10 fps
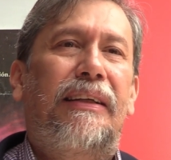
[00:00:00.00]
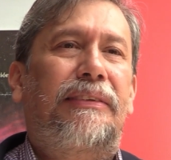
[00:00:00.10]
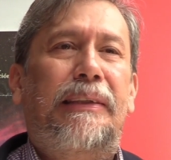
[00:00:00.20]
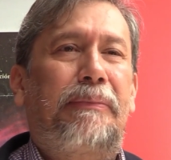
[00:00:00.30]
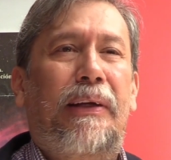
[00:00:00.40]

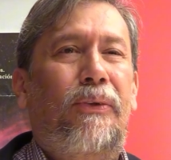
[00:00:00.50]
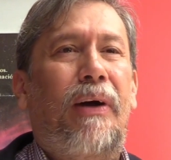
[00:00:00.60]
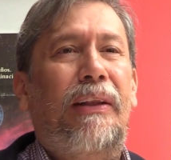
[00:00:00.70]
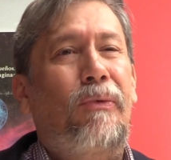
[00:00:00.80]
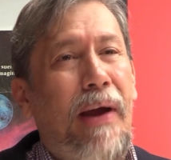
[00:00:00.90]
respecto
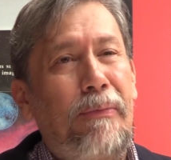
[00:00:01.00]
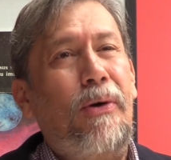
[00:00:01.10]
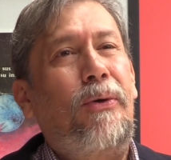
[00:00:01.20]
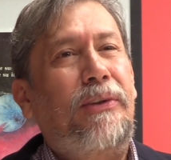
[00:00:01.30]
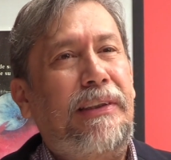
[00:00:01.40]
al nuevo
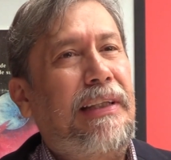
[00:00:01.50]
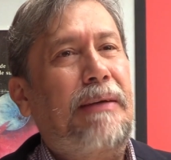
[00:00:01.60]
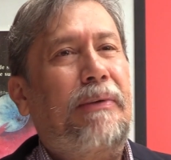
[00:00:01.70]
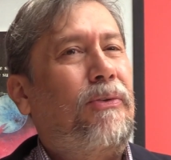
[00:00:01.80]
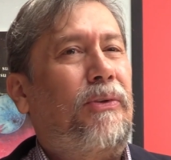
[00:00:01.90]

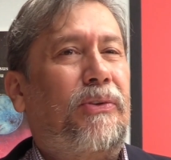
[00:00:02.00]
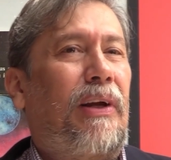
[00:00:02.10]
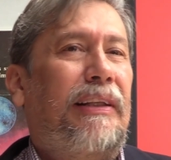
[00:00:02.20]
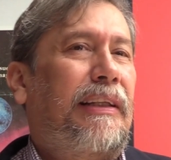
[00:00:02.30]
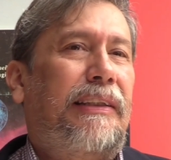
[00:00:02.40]
ecosistema
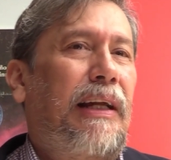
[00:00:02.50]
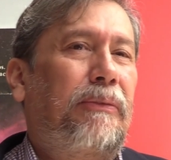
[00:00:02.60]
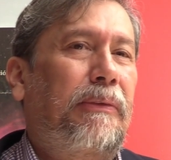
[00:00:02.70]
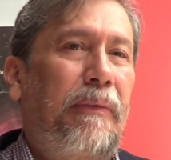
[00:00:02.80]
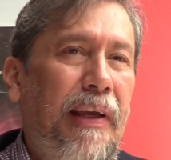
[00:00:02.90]
audiovisual en el que
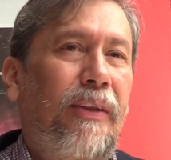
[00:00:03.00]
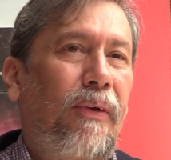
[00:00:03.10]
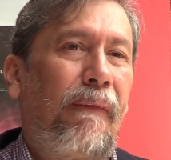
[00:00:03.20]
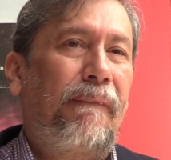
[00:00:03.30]
estamos viviendo